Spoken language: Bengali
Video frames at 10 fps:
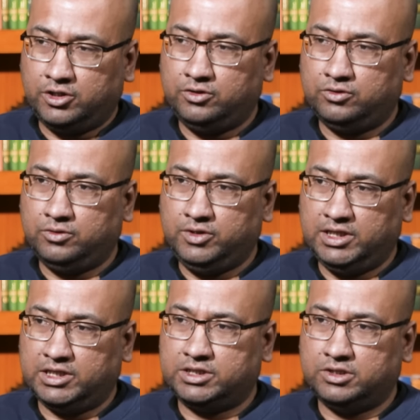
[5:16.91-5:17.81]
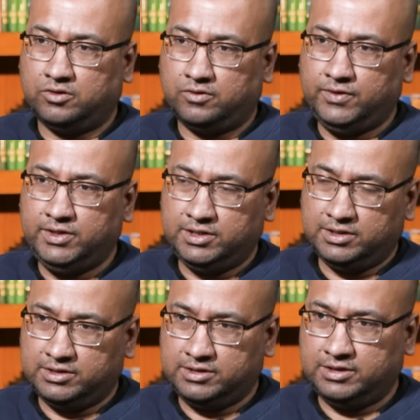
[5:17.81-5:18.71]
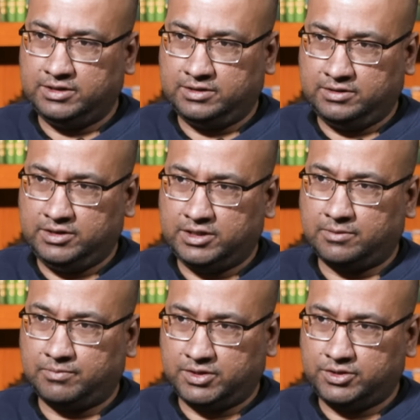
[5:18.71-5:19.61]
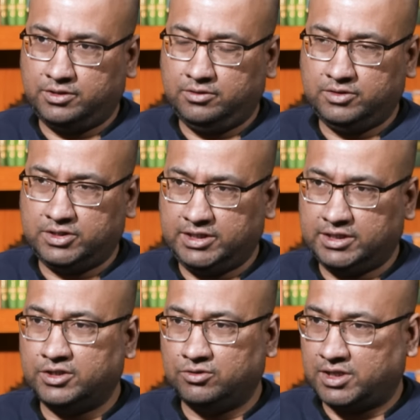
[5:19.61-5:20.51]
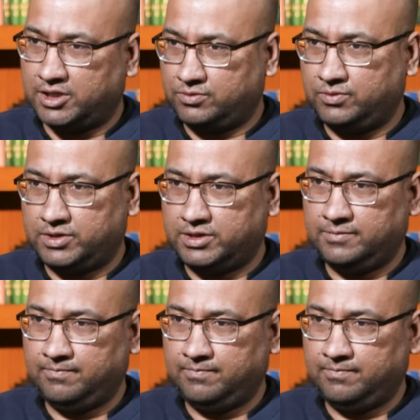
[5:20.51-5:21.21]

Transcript: কিন্তু ইলেকশন অফিসিয়ালসদের যে অ্যাপটা ছিল সেটা কিন্তু কাজ করেছে